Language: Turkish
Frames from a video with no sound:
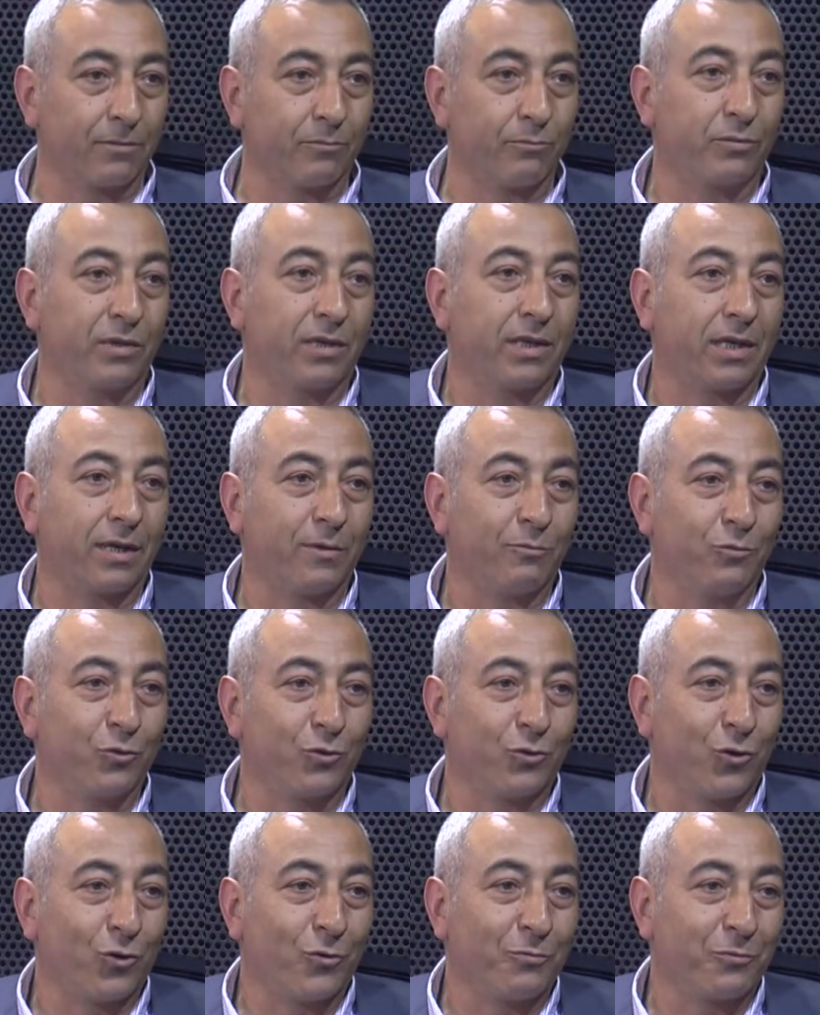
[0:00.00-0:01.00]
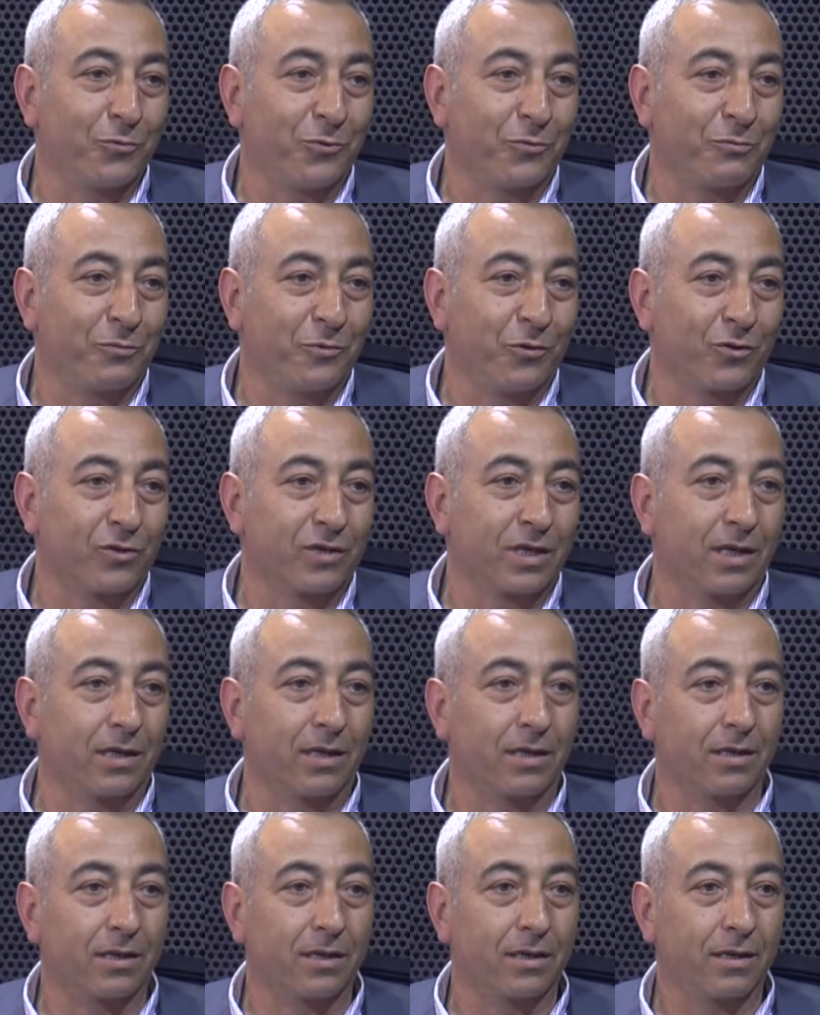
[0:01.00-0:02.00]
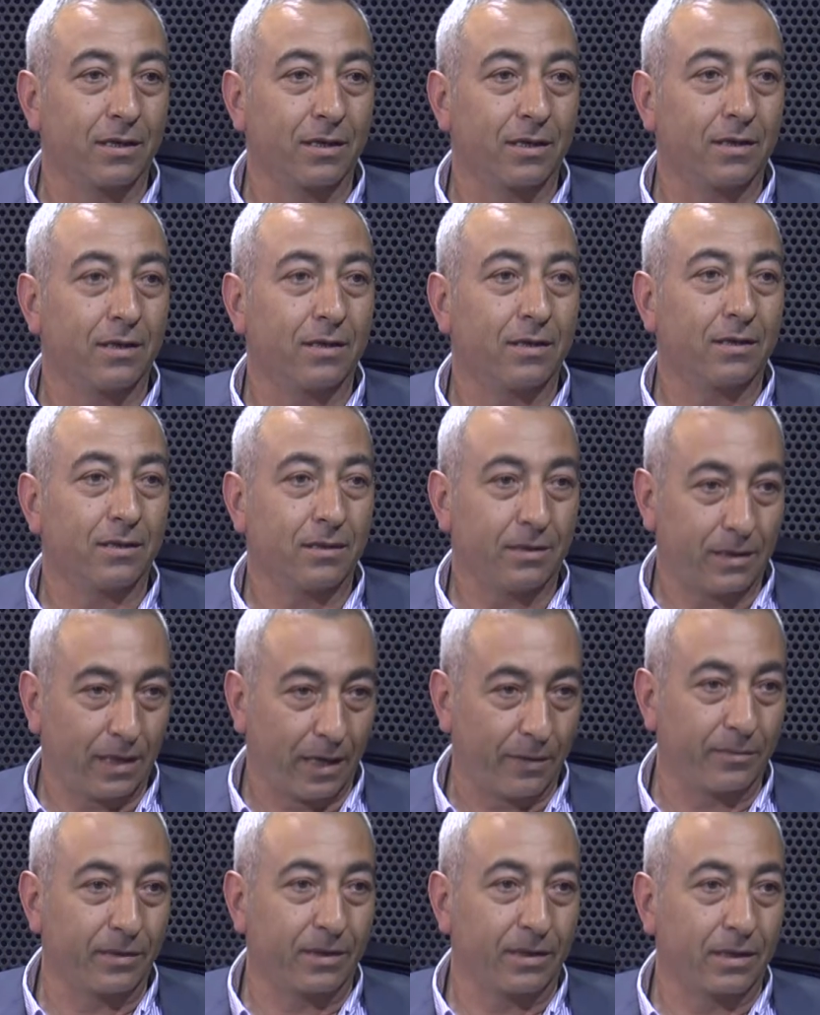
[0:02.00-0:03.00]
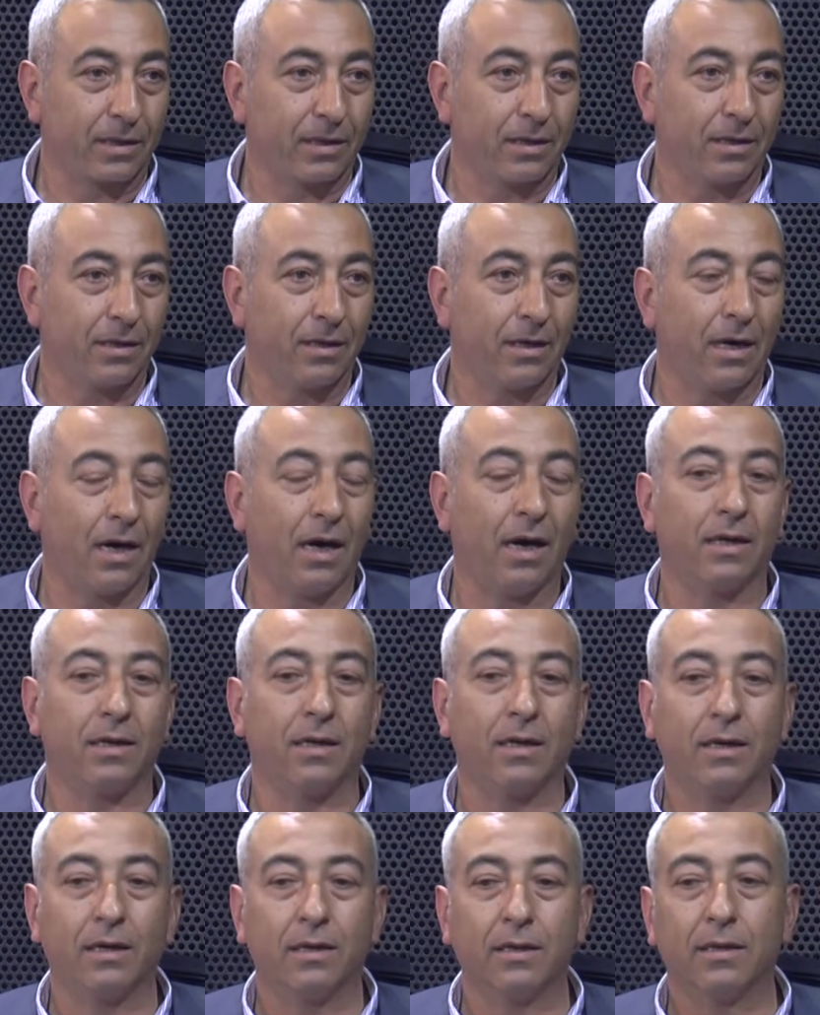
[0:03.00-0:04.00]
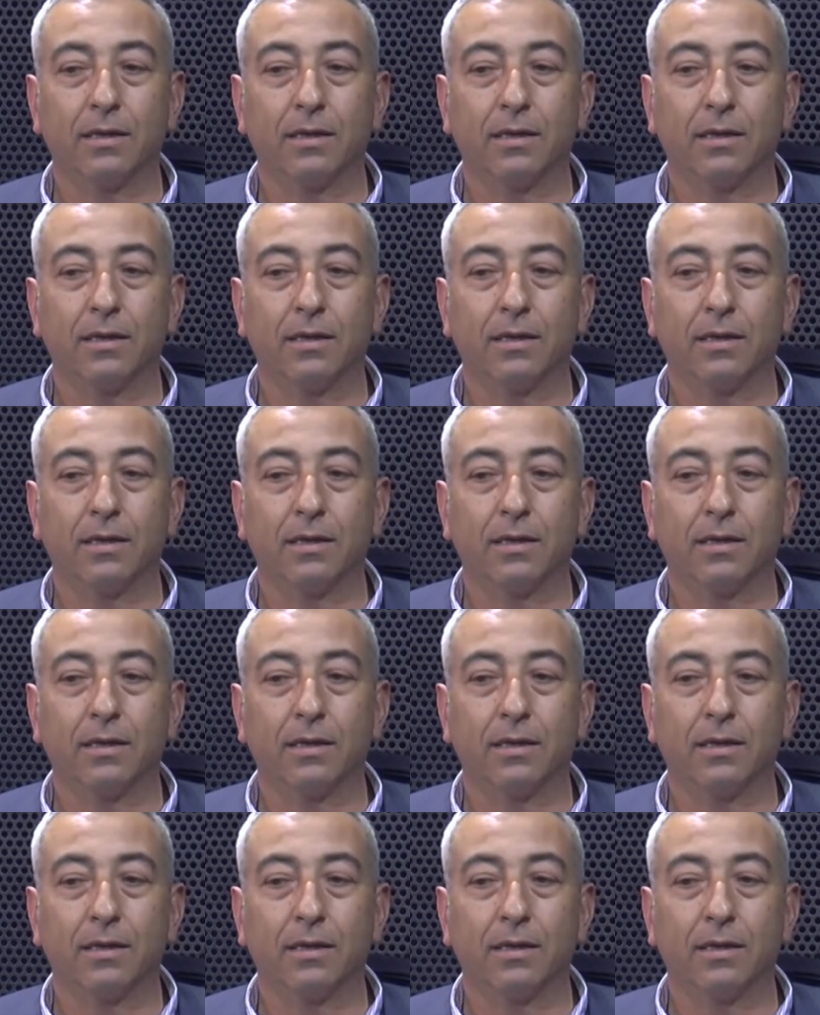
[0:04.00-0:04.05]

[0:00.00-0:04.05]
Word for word: Bir kere bu çok büyük Kimse bir özellik. Kimse çalamaz o tasarımı o zaman. Tabii ki. Ne Aynen.